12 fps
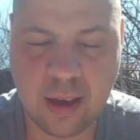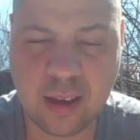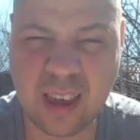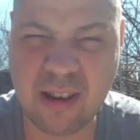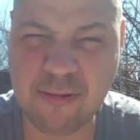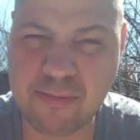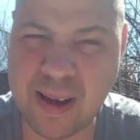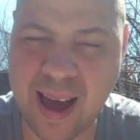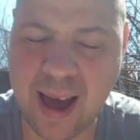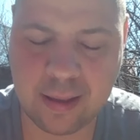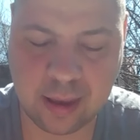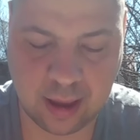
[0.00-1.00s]

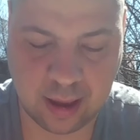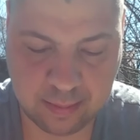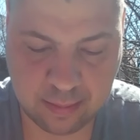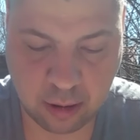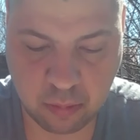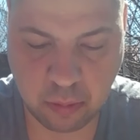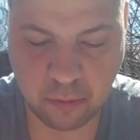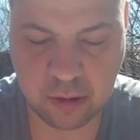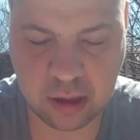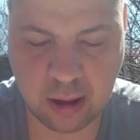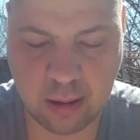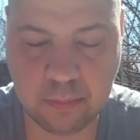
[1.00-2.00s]
Kiełbasę,
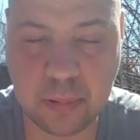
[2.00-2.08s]
odpowiedziałem.